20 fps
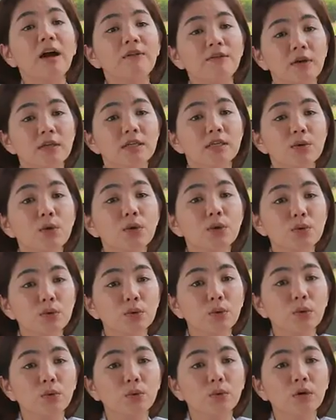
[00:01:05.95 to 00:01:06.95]
达的方式会
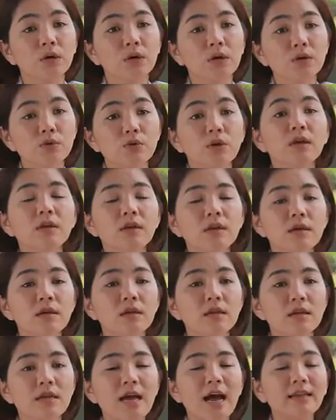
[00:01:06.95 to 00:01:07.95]
错误，所以
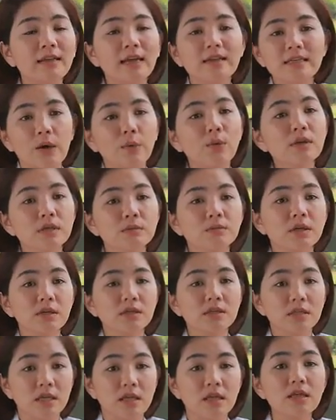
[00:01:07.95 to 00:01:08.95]
阿丹才会这么
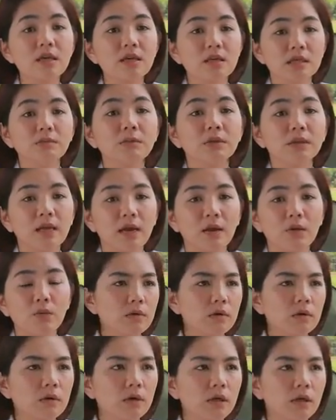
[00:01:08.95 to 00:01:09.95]
生气，这么难过。
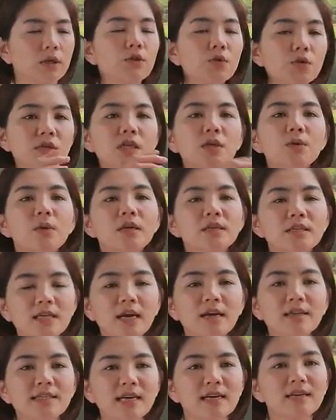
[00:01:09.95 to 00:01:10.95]
可能就是因为
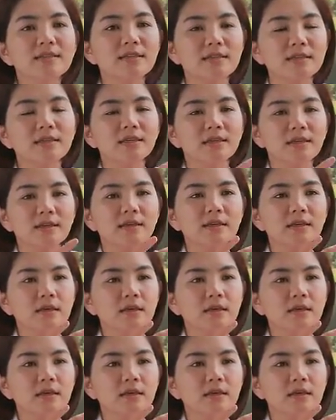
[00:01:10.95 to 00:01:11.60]
这样，这样子的。